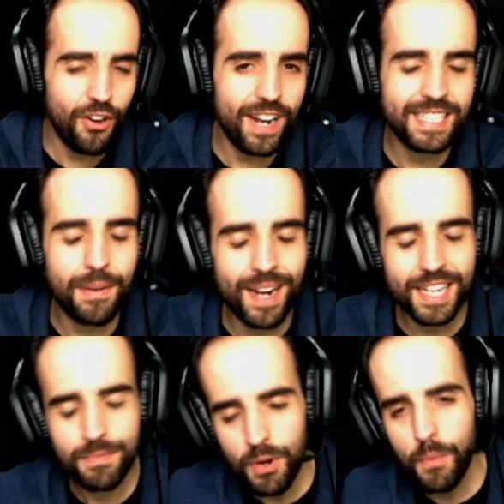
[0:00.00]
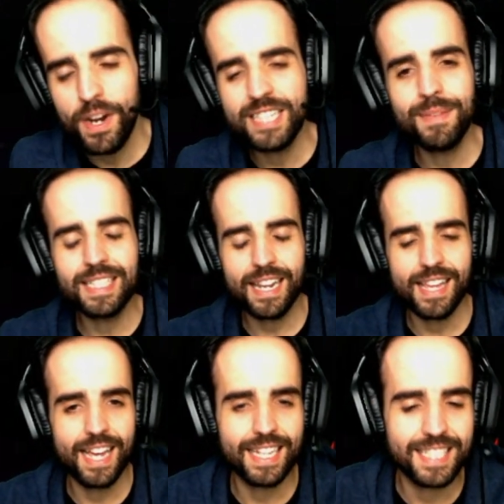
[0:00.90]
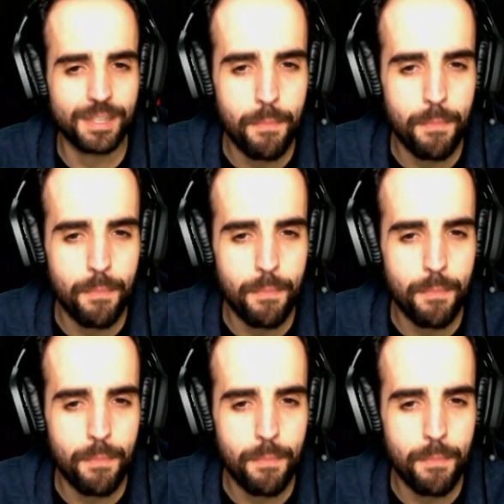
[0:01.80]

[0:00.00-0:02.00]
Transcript: chavales? Muy buenísimas tardes,